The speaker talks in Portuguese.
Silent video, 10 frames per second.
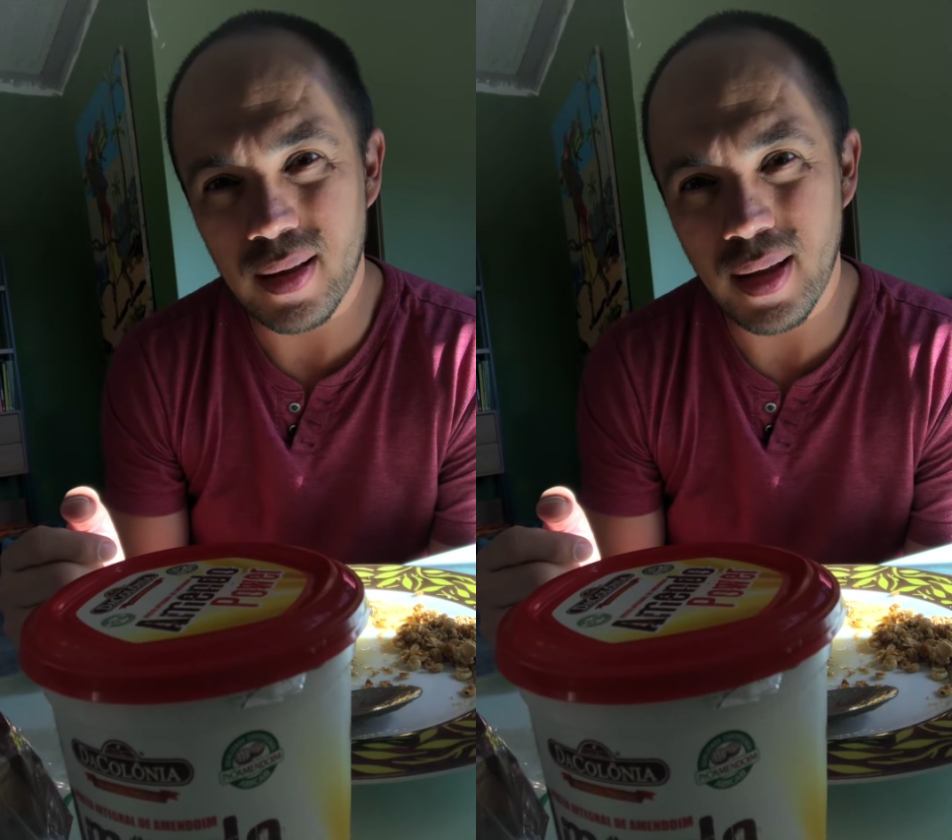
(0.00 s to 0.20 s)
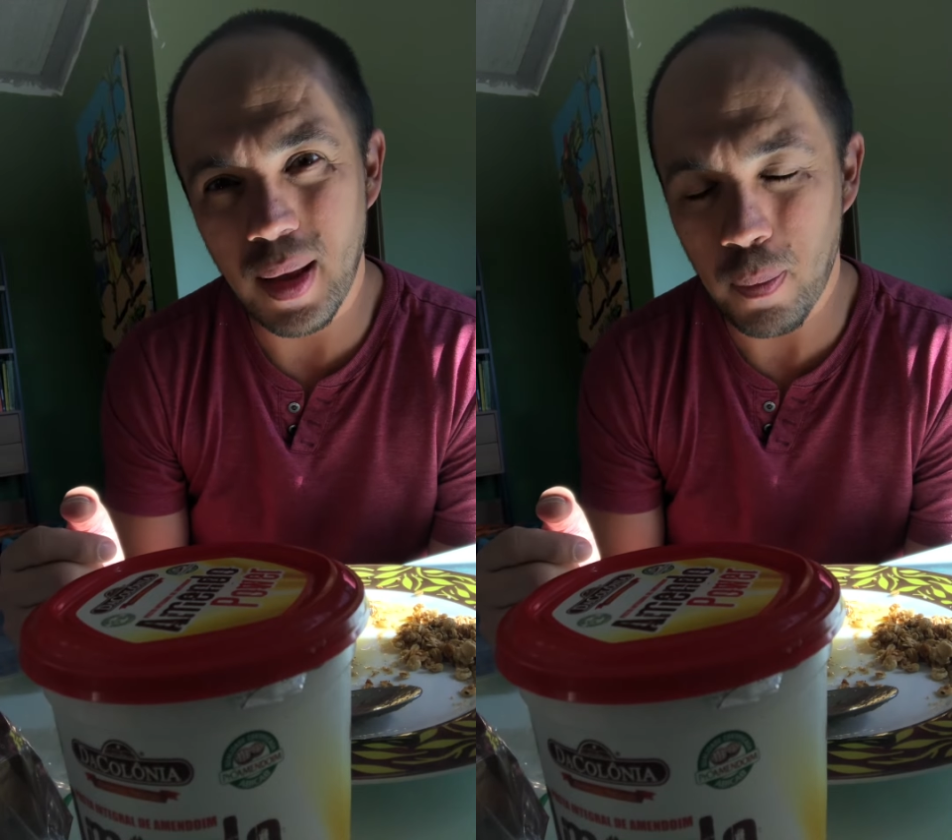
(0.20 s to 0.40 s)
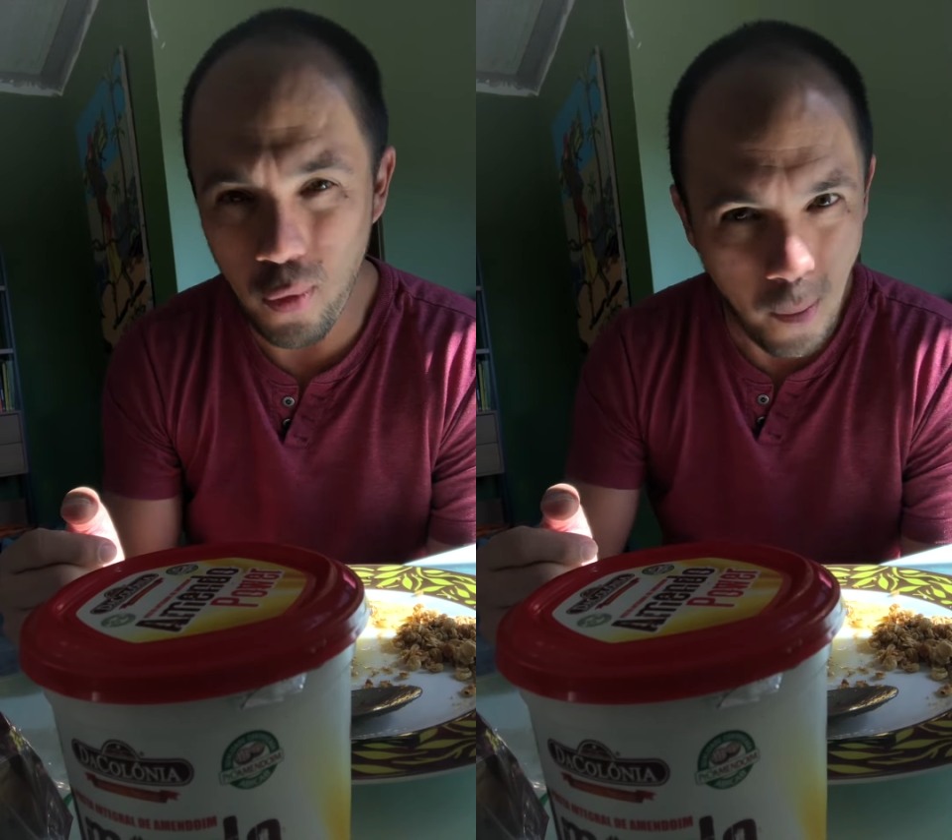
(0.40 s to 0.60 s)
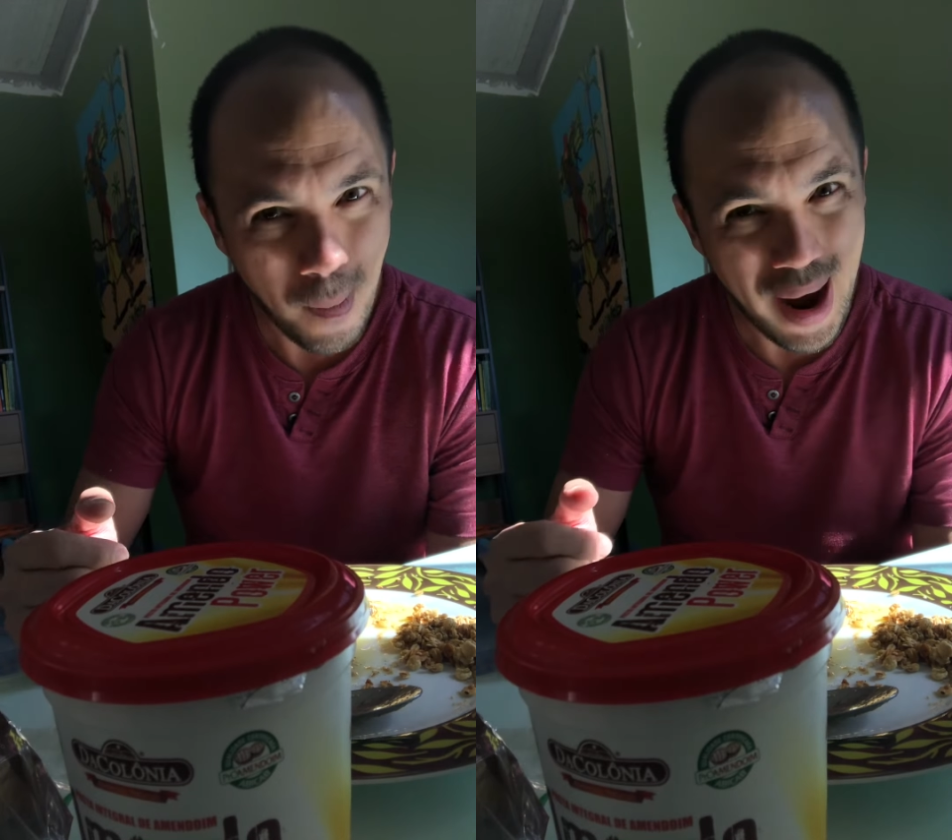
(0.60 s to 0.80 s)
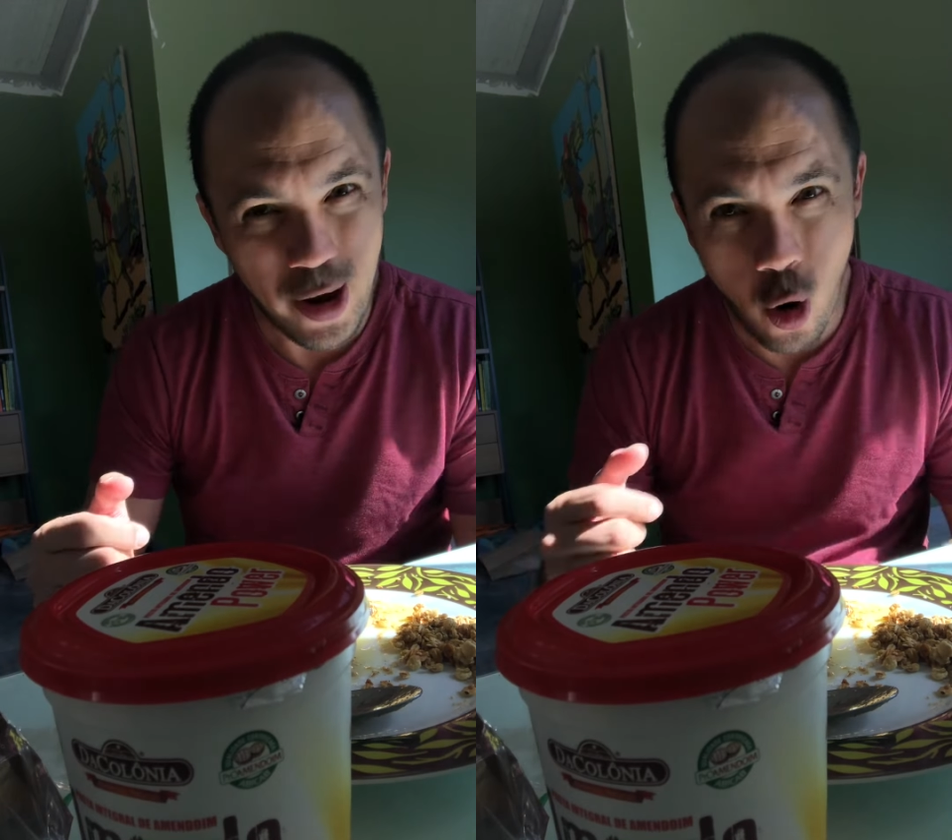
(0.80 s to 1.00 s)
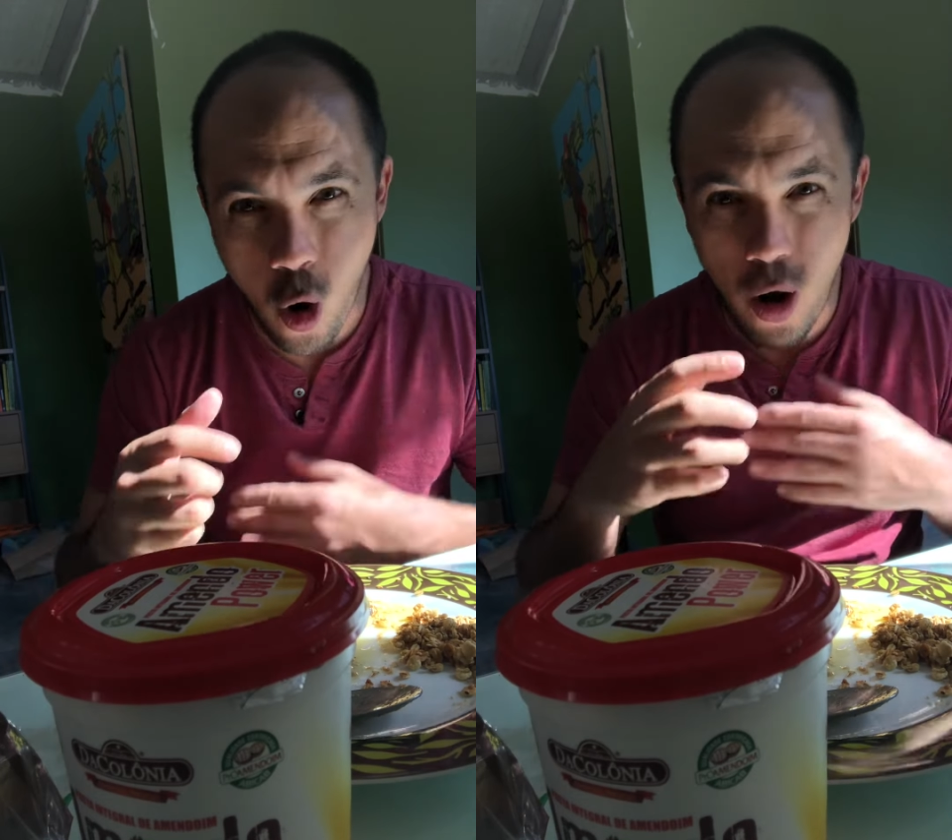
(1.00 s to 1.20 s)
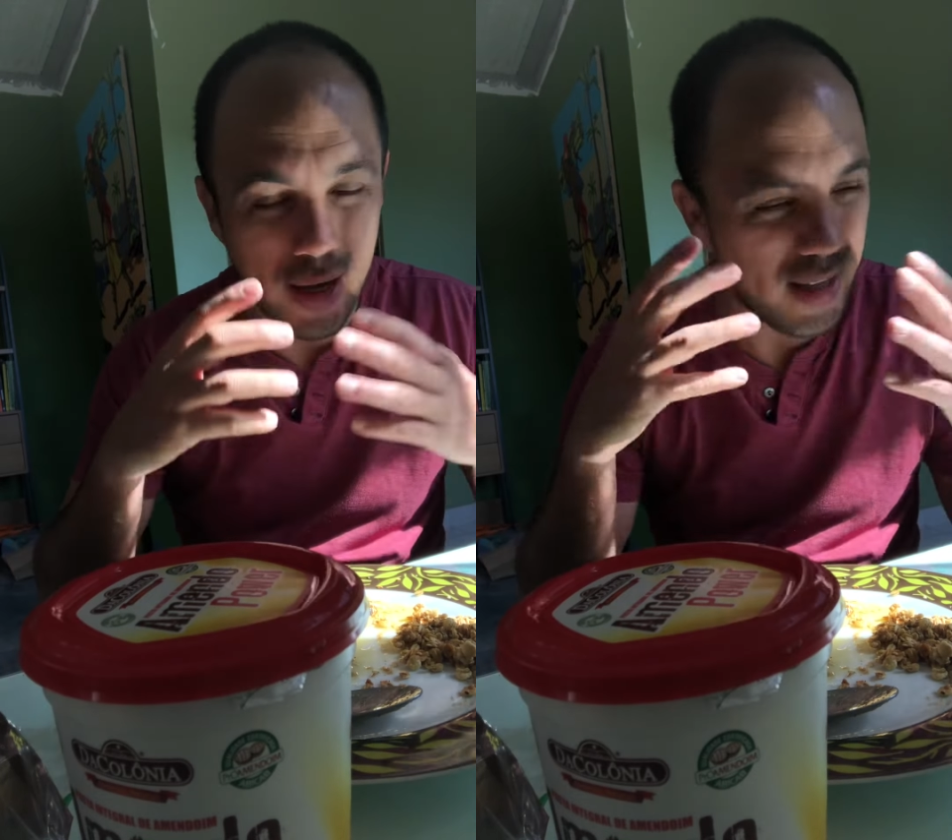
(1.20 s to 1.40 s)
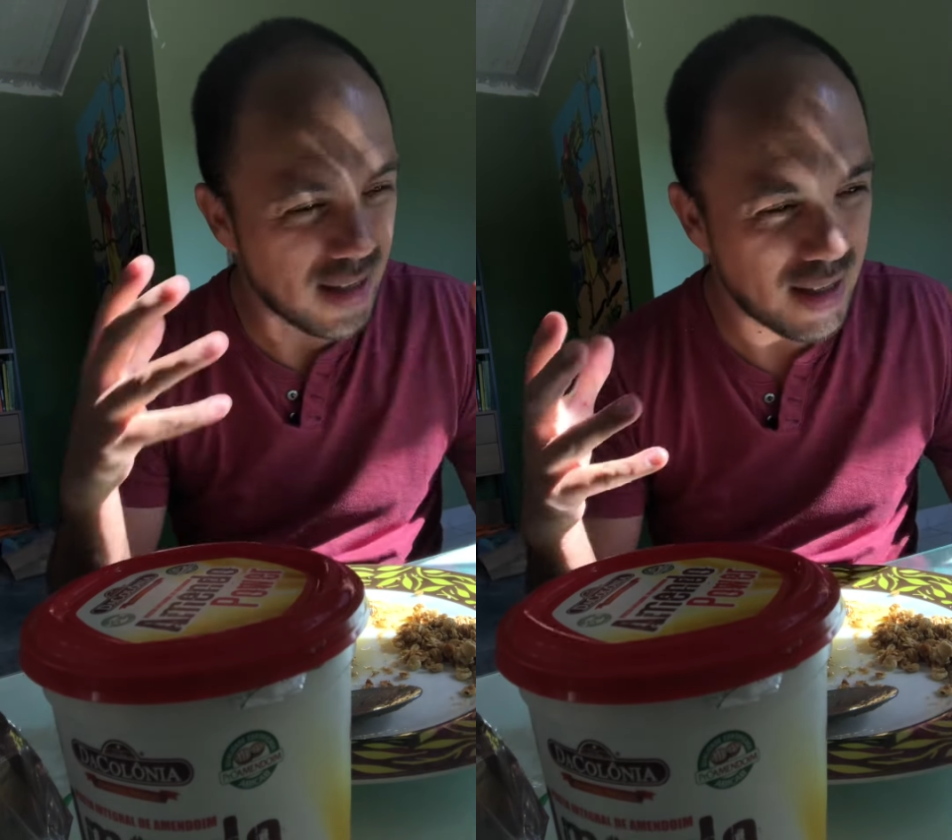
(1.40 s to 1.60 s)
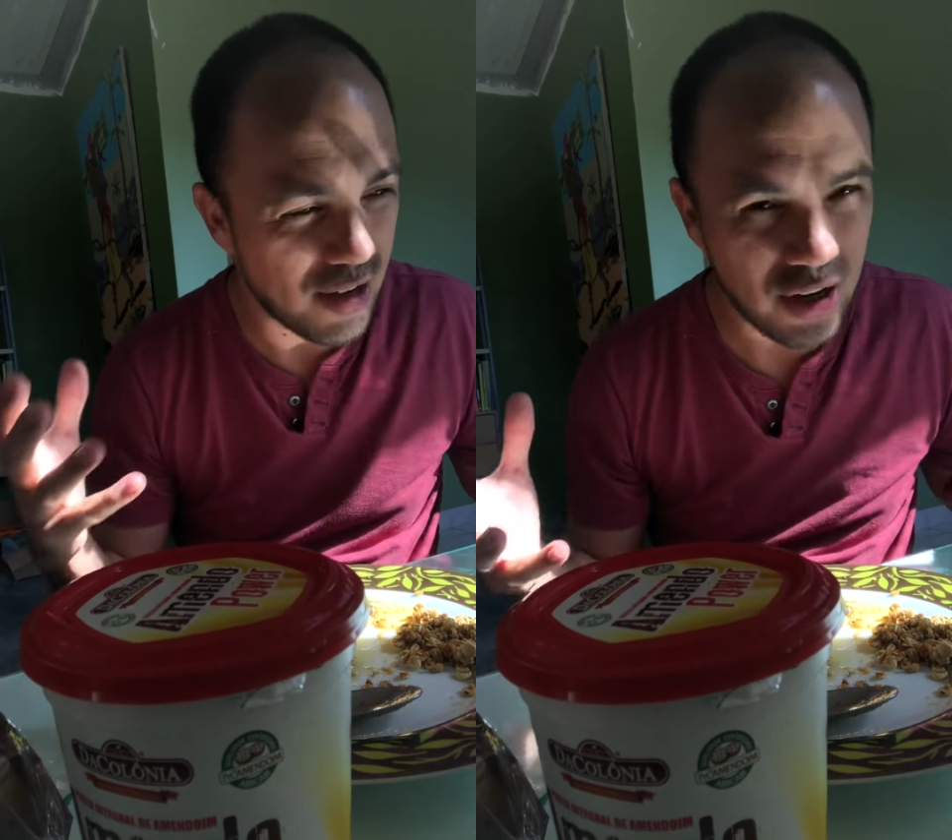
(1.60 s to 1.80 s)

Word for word: é, por maior que seja